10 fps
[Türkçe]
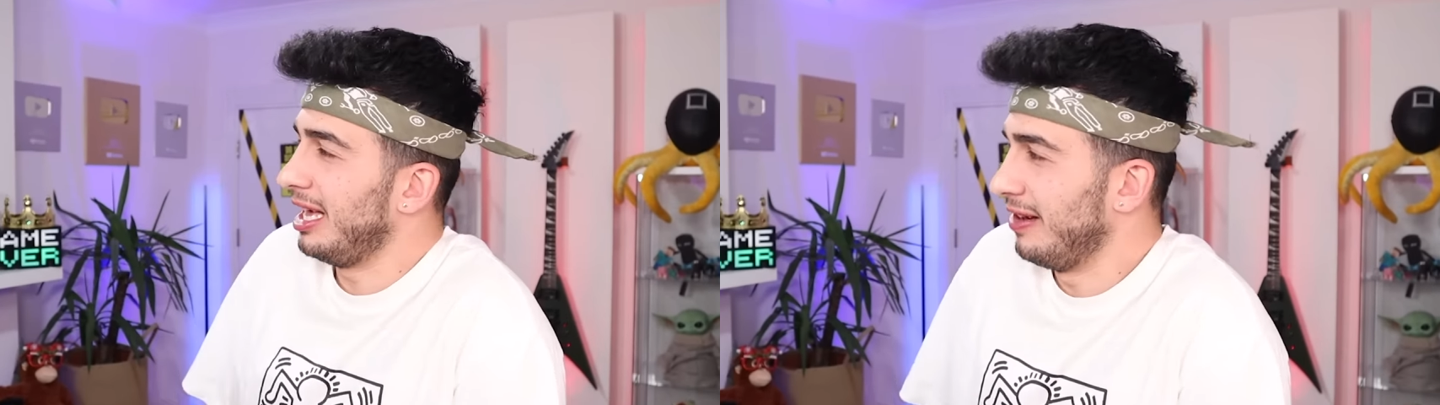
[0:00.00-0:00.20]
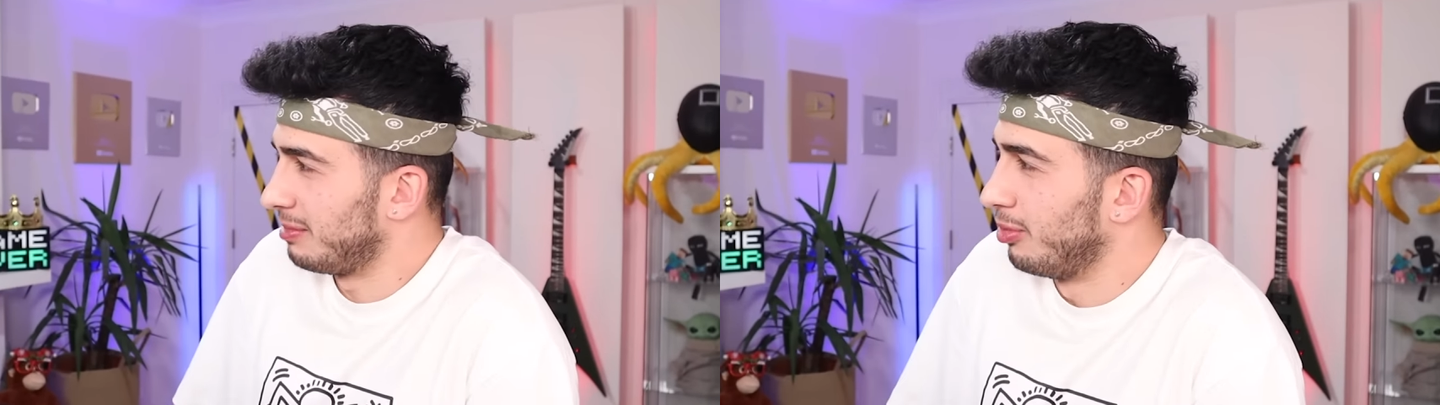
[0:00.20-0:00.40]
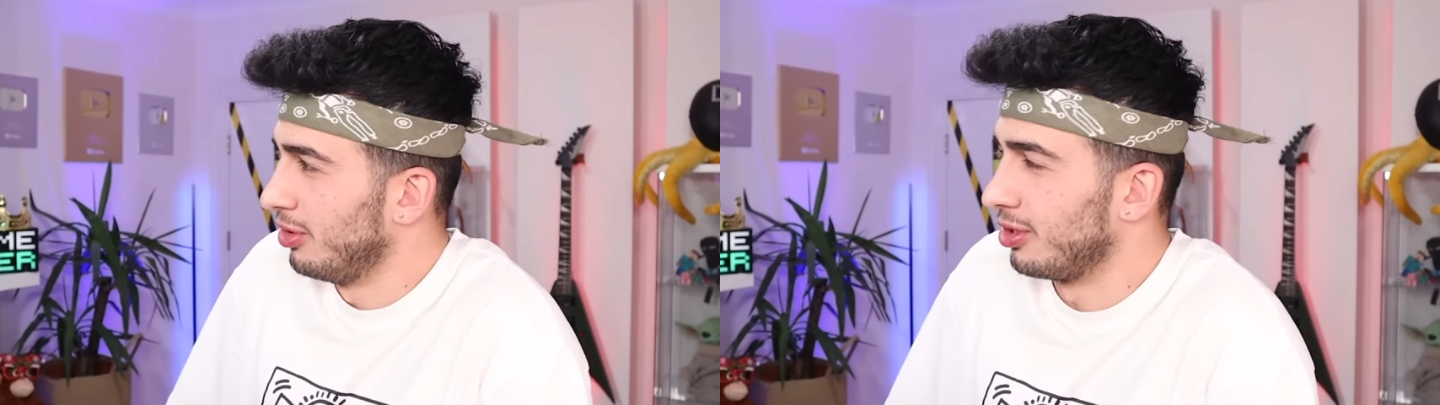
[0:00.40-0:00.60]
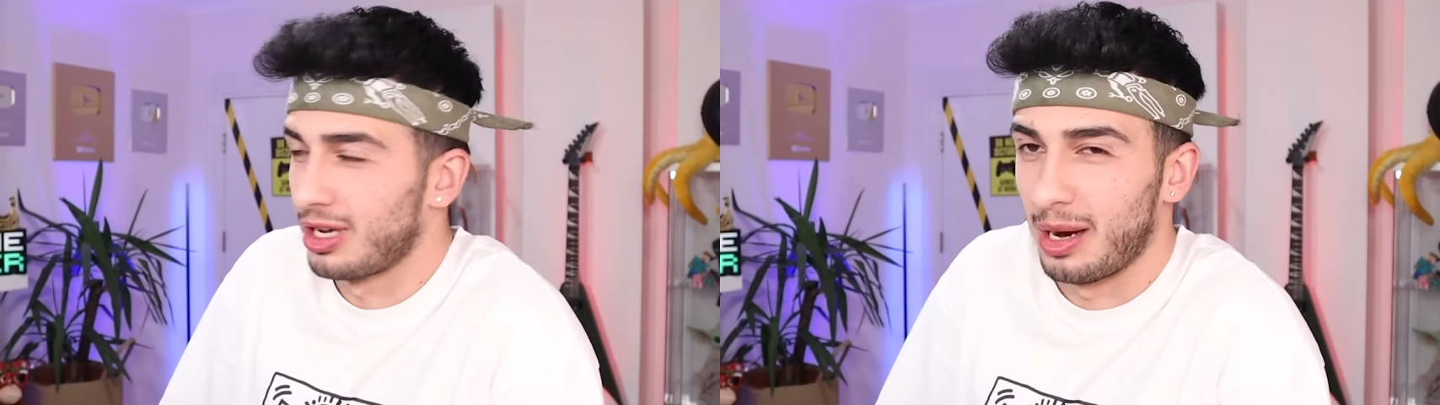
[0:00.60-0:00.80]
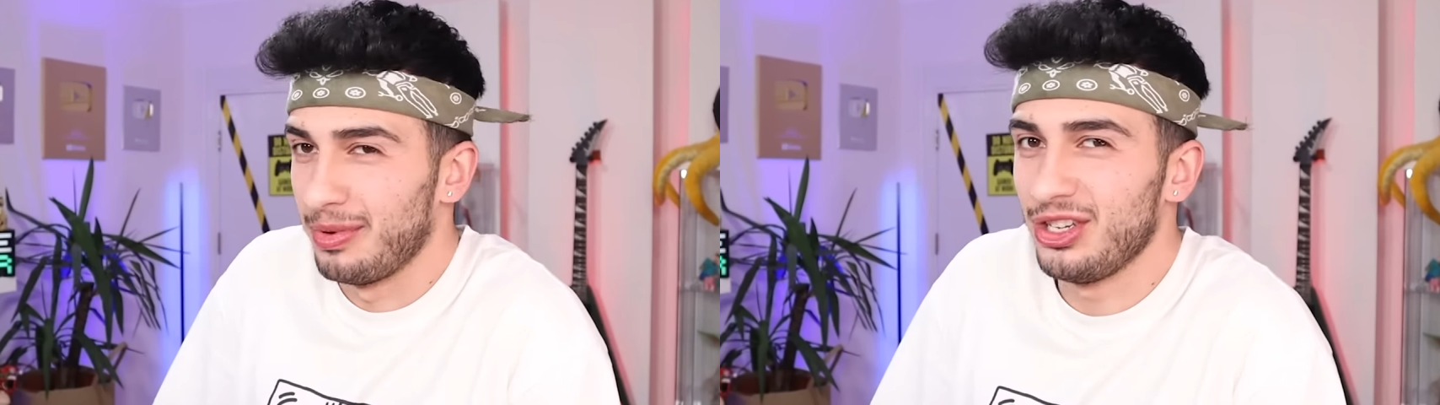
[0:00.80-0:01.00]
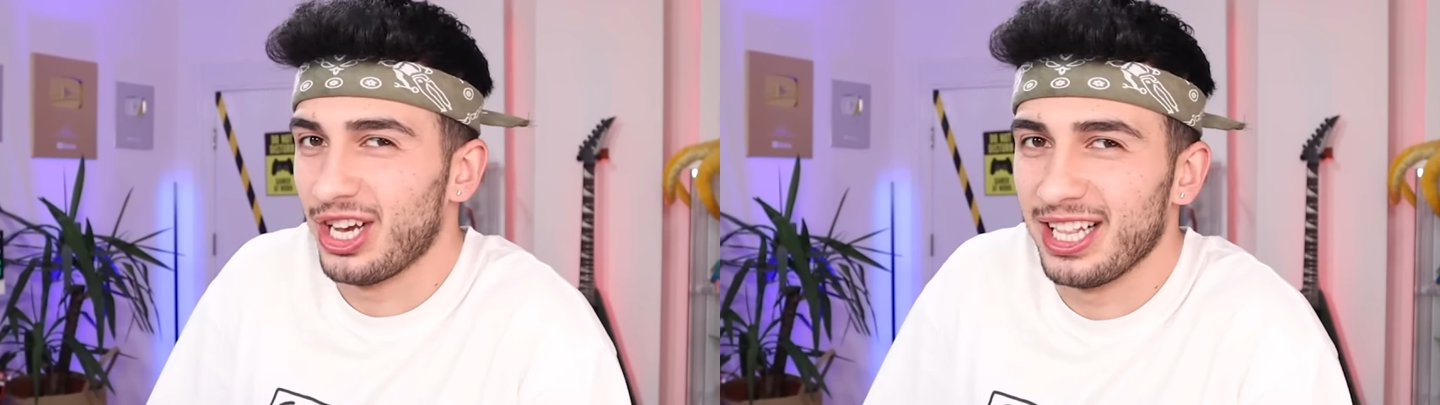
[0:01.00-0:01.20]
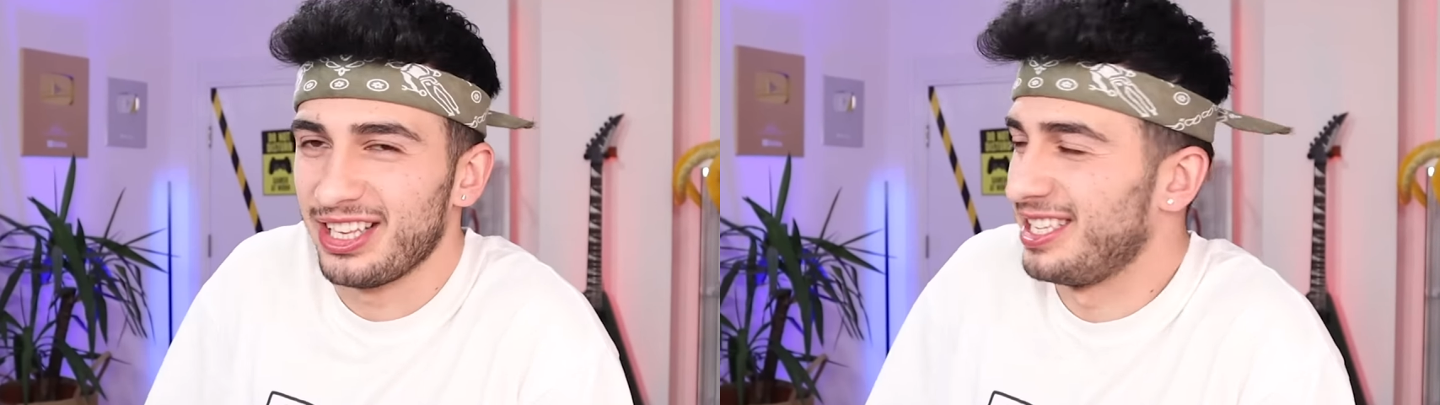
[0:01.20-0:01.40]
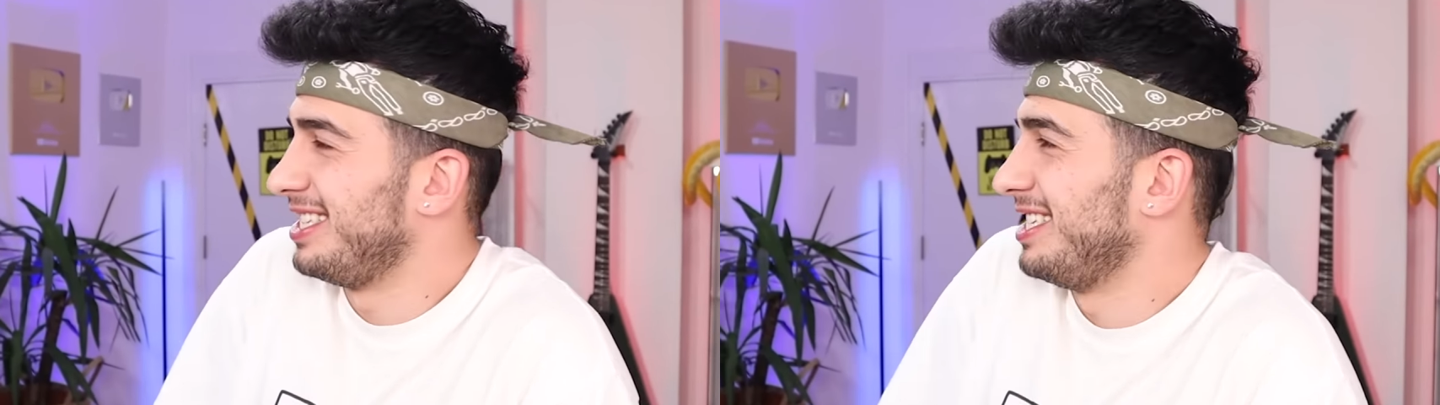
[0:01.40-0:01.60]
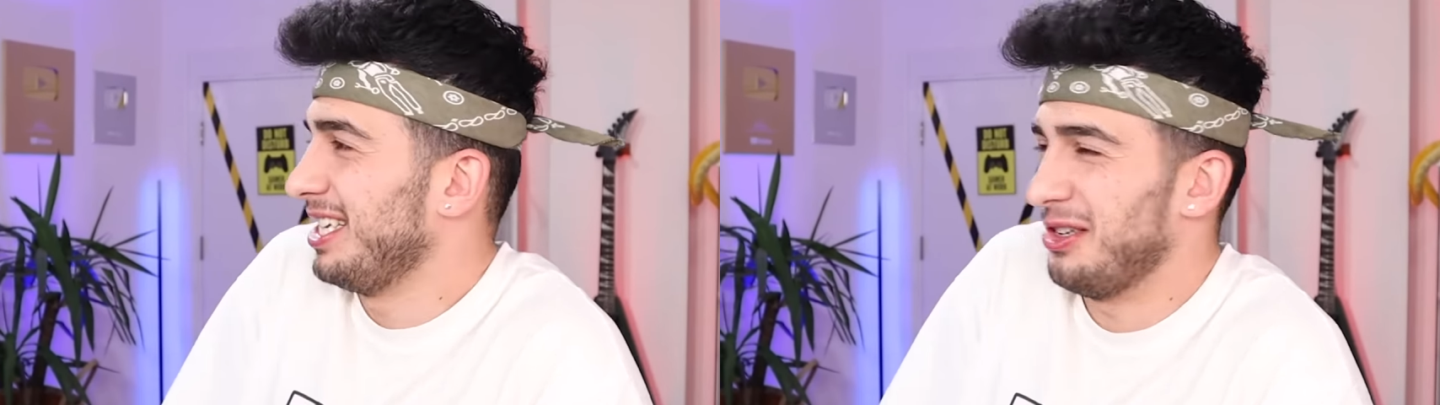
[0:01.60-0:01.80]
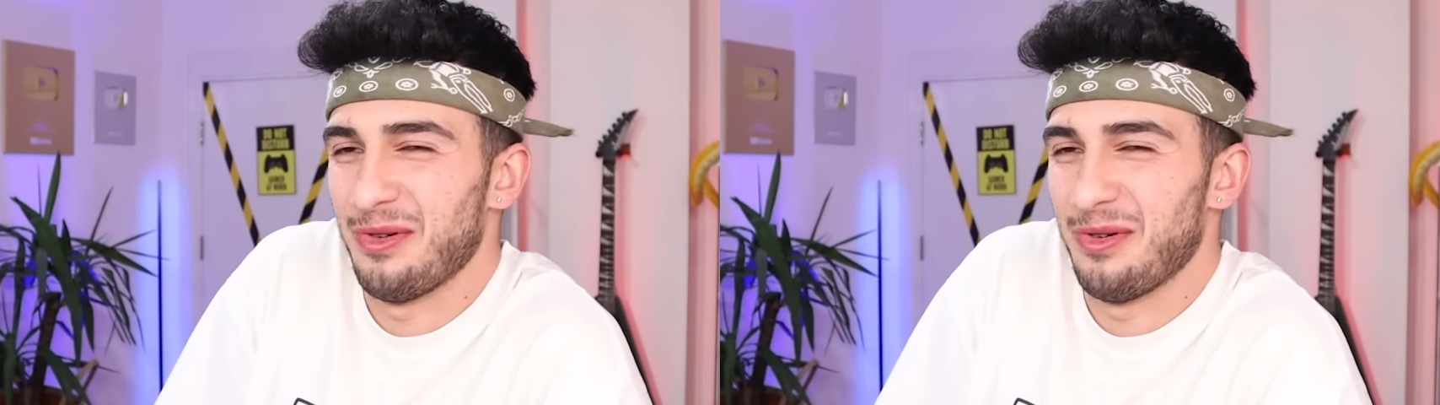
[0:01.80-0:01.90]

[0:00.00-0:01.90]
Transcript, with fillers: Evet buyurun kapıyı çaldınız diyecek.